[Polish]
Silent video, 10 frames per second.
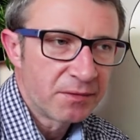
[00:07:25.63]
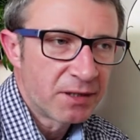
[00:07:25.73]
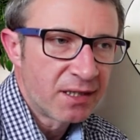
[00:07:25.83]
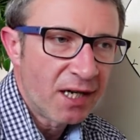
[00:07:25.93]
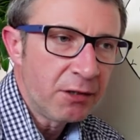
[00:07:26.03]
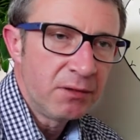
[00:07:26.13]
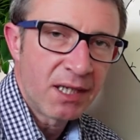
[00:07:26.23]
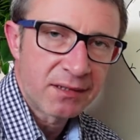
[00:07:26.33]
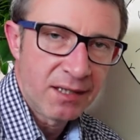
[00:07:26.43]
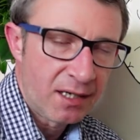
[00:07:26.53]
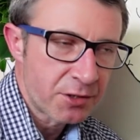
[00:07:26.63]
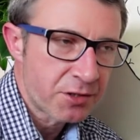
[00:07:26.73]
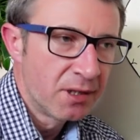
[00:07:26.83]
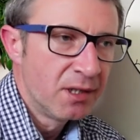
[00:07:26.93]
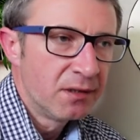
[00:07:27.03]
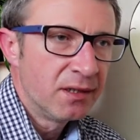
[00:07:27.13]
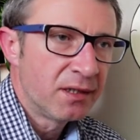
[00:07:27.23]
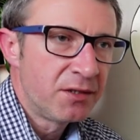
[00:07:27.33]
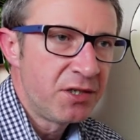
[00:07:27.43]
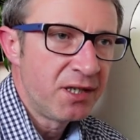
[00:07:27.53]
kraju jak nasz, E,
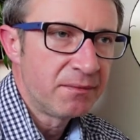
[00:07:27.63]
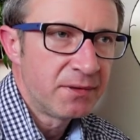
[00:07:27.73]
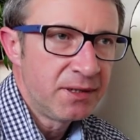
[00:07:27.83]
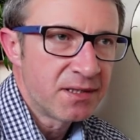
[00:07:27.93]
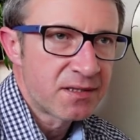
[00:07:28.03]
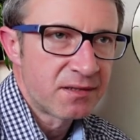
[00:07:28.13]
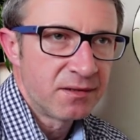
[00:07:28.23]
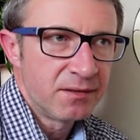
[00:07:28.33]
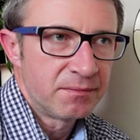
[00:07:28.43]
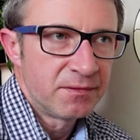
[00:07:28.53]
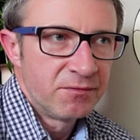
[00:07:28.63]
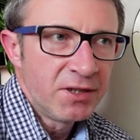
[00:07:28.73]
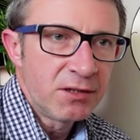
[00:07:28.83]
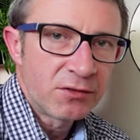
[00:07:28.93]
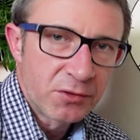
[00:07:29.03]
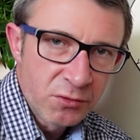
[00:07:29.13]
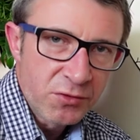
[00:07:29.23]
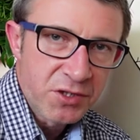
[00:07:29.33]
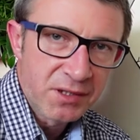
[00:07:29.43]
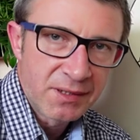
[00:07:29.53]
gdzie jest e, wygląd
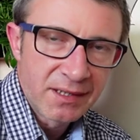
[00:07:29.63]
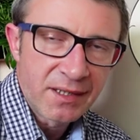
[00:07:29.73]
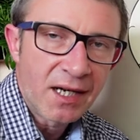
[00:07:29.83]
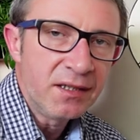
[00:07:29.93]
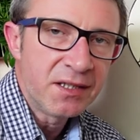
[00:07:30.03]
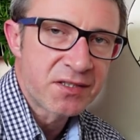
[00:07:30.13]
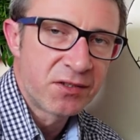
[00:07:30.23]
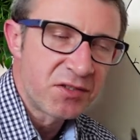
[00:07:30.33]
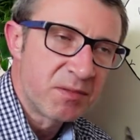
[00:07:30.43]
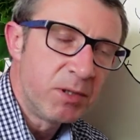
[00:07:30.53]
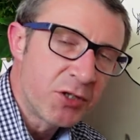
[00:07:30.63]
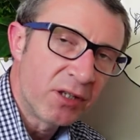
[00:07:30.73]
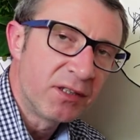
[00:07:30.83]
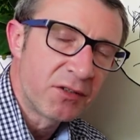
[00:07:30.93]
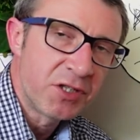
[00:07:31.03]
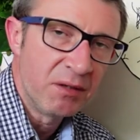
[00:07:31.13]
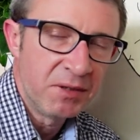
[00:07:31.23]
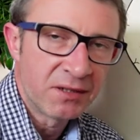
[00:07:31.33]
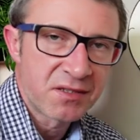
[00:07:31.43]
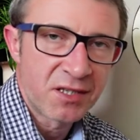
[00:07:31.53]
ludzi generalnie jest dość zbliżony do
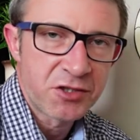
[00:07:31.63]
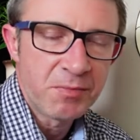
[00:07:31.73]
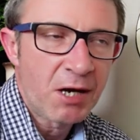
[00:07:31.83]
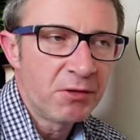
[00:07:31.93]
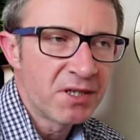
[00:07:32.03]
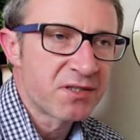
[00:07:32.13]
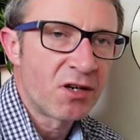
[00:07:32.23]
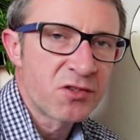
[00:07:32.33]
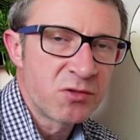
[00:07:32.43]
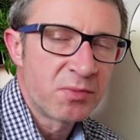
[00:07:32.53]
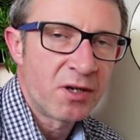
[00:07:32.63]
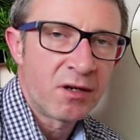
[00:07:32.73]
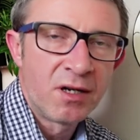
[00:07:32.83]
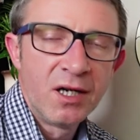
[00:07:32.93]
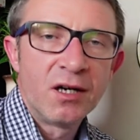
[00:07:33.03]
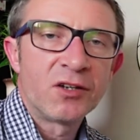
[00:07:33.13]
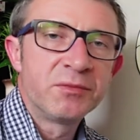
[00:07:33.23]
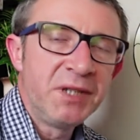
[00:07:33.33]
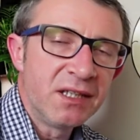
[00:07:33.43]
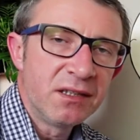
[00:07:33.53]
siebie, to znaczy mało jest osób o
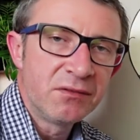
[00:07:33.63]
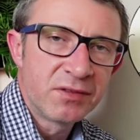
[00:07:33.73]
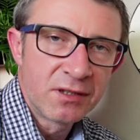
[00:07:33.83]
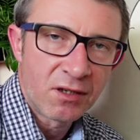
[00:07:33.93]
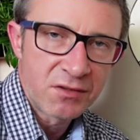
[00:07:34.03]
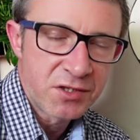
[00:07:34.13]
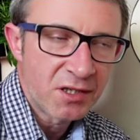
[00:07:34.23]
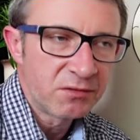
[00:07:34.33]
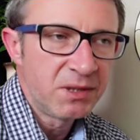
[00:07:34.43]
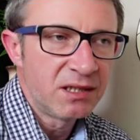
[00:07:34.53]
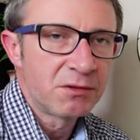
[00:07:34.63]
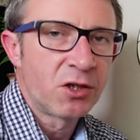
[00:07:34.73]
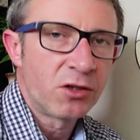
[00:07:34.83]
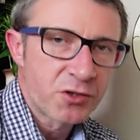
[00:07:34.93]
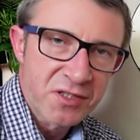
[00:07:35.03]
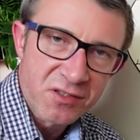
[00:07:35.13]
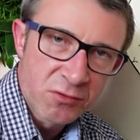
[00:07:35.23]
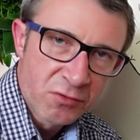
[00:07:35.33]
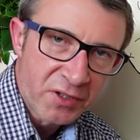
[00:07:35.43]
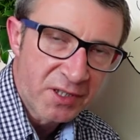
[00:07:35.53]
odmiennym wyglądzie, odmiennym kolorze
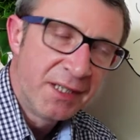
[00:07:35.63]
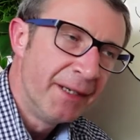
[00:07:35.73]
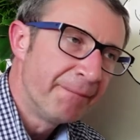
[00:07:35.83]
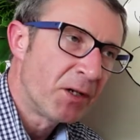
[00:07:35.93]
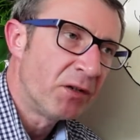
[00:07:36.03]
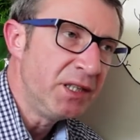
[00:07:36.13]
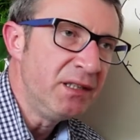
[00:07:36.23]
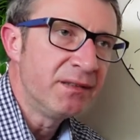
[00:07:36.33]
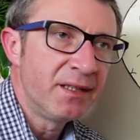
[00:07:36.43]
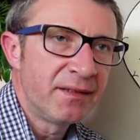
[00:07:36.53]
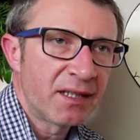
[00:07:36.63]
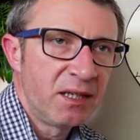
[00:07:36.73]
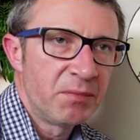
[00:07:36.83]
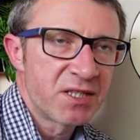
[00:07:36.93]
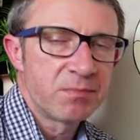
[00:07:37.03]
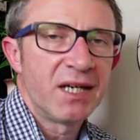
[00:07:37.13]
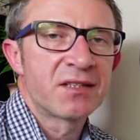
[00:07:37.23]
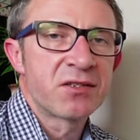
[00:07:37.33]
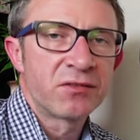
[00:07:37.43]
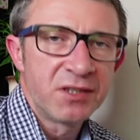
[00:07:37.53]
skóry, o innej takiej powiedzmy
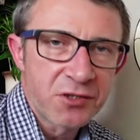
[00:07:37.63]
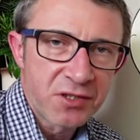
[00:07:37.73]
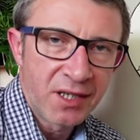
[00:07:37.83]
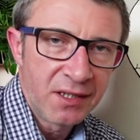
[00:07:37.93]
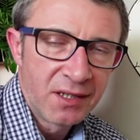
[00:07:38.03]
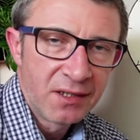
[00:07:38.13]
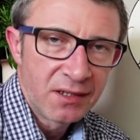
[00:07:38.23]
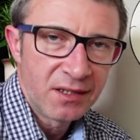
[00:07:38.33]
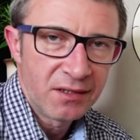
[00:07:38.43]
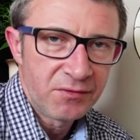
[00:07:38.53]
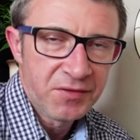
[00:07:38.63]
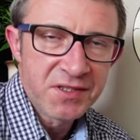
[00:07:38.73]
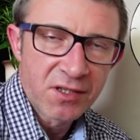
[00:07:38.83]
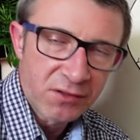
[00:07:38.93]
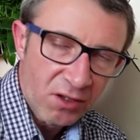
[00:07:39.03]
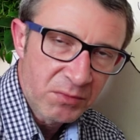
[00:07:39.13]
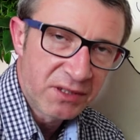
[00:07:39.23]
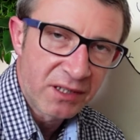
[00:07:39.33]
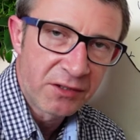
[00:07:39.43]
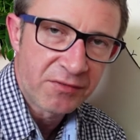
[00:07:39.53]
egzotycznej e, fizjonomii
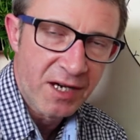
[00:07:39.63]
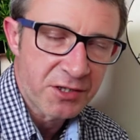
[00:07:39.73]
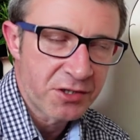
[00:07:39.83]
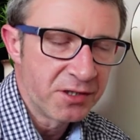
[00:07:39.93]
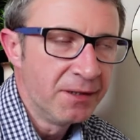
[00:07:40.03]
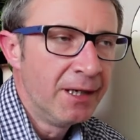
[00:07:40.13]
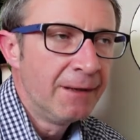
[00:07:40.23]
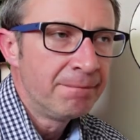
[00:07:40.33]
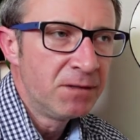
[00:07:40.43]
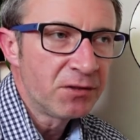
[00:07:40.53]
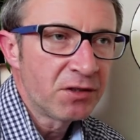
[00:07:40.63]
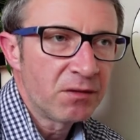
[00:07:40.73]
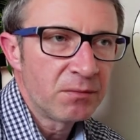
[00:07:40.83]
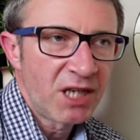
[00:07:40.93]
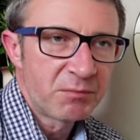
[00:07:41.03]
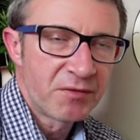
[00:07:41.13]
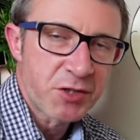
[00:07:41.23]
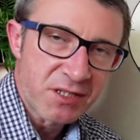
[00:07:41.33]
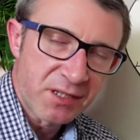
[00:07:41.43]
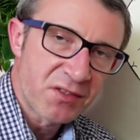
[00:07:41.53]
tej twarzy, no to jakby
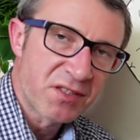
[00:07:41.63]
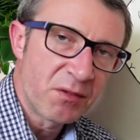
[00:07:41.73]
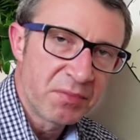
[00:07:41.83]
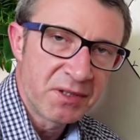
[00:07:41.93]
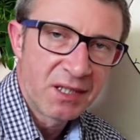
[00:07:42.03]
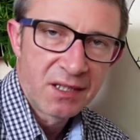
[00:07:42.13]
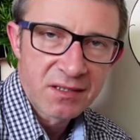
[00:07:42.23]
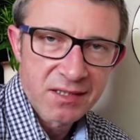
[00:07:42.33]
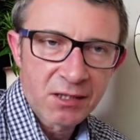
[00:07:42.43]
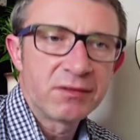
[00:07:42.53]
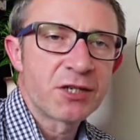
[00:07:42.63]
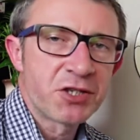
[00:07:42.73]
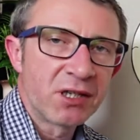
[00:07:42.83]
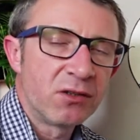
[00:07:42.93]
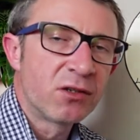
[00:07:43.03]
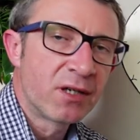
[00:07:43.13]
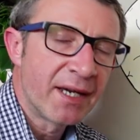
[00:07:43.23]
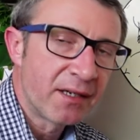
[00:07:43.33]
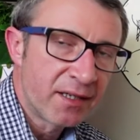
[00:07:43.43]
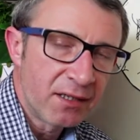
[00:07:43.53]
wszystkie osoby z tego naszego
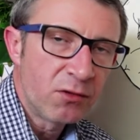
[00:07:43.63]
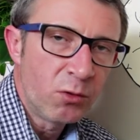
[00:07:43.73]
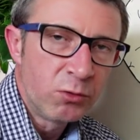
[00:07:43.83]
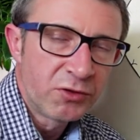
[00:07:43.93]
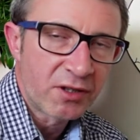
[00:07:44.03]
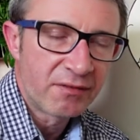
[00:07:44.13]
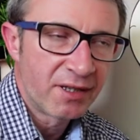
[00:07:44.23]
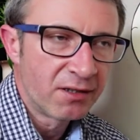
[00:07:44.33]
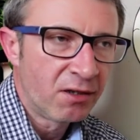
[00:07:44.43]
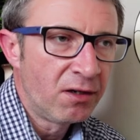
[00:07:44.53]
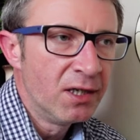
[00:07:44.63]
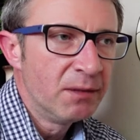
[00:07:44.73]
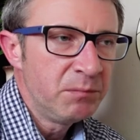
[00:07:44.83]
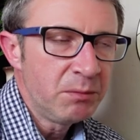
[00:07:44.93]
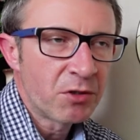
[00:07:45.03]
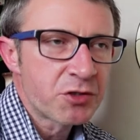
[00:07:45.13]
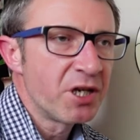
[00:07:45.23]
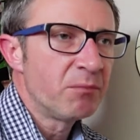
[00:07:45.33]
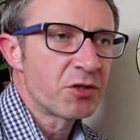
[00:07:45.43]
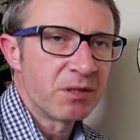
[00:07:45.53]
kręgu kulturowego, mimo
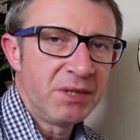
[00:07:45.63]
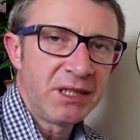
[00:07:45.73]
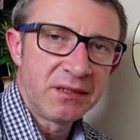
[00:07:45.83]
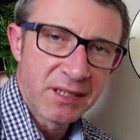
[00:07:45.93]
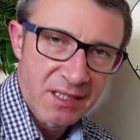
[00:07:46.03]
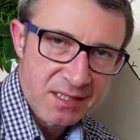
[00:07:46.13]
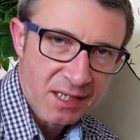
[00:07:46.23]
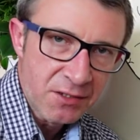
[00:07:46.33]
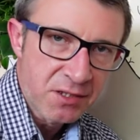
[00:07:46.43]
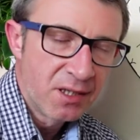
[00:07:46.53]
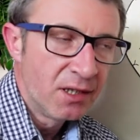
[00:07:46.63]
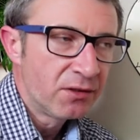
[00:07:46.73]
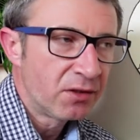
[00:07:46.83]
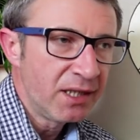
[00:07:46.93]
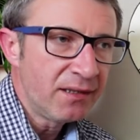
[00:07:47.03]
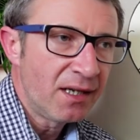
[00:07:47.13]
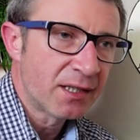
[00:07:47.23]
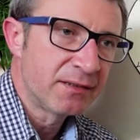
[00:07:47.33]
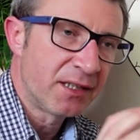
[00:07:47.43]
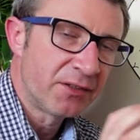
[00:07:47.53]
że możemy ich nie znać, to
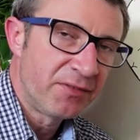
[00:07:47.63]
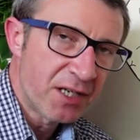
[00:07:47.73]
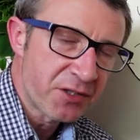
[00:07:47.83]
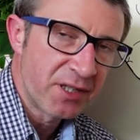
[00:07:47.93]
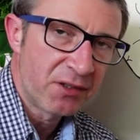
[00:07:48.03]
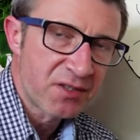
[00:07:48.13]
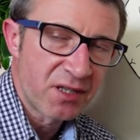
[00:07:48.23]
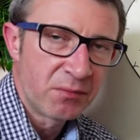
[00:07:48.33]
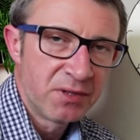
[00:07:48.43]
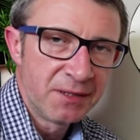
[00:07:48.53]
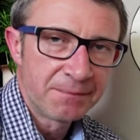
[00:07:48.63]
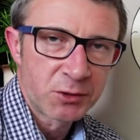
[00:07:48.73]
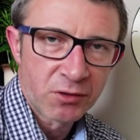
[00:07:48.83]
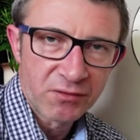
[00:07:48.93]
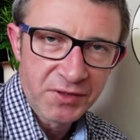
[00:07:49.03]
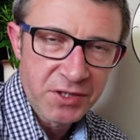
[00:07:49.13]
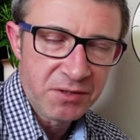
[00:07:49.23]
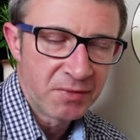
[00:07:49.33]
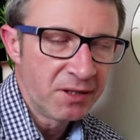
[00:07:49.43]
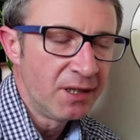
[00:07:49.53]
jednak ta twarz tej osoby, którą
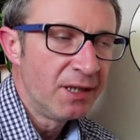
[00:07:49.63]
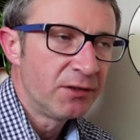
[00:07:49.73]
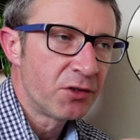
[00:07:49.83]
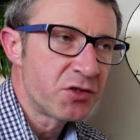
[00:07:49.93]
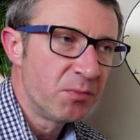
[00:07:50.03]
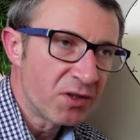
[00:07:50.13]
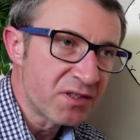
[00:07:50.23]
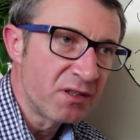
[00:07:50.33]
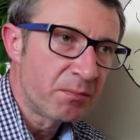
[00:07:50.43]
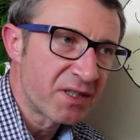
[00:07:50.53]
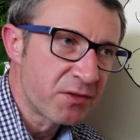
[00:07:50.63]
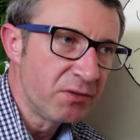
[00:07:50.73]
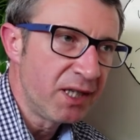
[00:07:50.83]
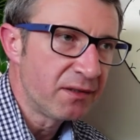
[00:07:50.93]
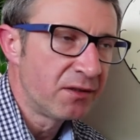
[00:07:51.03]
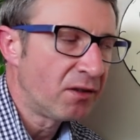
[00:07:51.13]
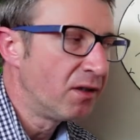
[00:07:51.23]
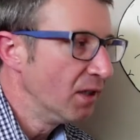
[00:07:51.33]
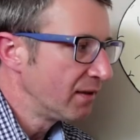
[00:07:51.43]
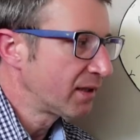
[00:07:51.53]
widzimy, dość mocno pasuje
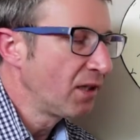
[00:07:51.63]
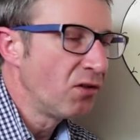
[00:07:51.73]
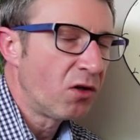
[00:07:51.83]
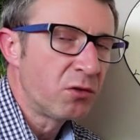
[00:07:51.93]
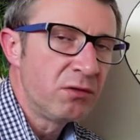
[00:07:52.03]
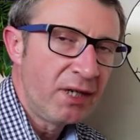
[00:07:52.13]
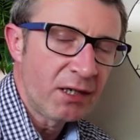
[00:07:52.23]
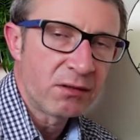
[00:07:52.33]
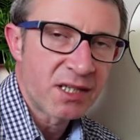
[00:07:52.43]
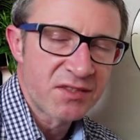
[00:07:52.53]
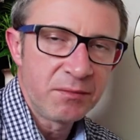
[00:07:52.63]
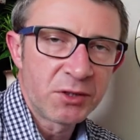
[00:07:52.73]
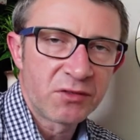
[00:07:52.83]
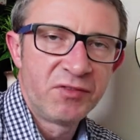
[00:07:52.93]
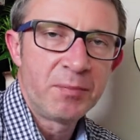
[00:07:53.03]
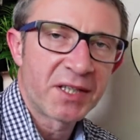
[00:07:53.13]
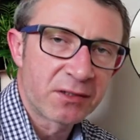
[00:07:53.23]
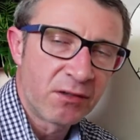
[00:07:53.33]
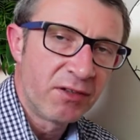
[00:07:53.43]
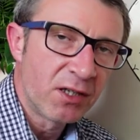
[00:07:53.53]
do takiego ogólnego, nazwijmy to
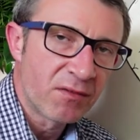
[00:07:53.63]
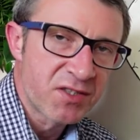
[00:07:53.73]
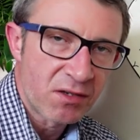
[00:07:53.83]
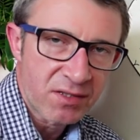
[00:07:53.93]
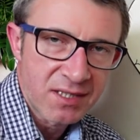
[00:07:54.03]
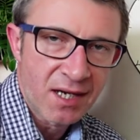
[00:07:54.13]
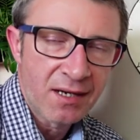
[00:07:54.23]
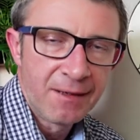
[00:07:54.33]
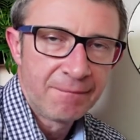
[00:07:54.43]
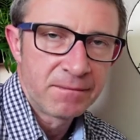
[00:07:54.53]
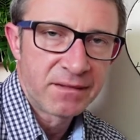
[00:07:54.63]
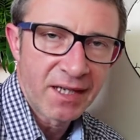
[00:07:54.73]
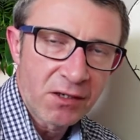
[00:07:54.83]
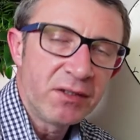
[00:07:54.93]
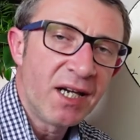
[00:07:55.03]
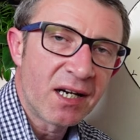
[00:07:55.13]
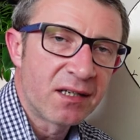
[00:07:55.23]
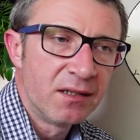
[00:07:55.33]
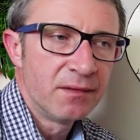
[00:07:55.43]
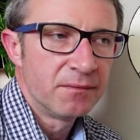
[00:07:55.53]
wypadkowego wzorca tego,
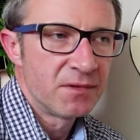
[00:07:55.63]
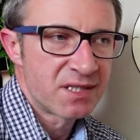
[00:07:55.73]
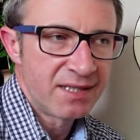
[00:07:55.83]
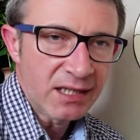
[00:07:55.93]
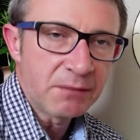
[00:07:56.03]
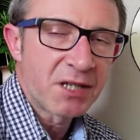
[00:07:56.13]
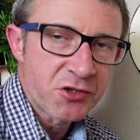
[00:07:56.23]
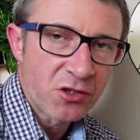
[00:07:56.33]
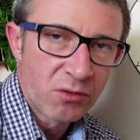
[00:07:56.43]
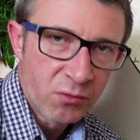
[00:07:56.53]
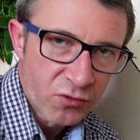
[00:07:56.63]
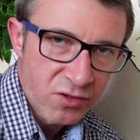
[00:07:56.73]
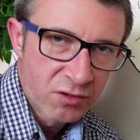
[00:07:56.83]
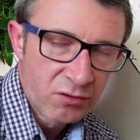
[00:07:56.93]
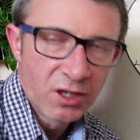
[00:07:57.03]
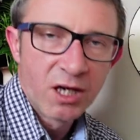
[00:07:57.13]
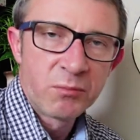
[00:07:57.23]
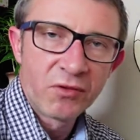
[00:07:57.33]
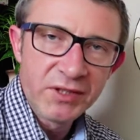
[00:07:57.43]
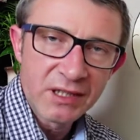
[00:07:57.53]
jak zdaniem naszego mózgu
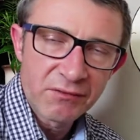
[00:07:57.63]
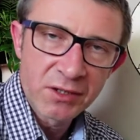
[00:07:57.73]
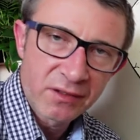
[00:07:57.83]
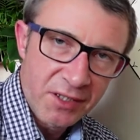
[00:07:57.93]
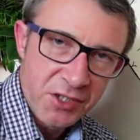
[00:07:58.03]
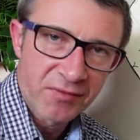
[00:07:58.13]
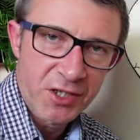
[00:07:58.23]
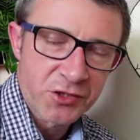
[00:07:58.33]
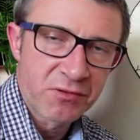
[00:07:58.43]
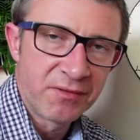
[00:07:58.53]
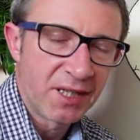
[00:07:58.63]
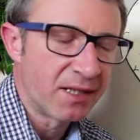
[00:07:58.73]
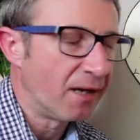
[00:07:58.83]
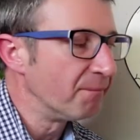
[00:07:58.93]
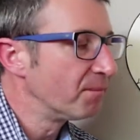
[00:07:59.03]
powinna wyglądać twarz człowieka.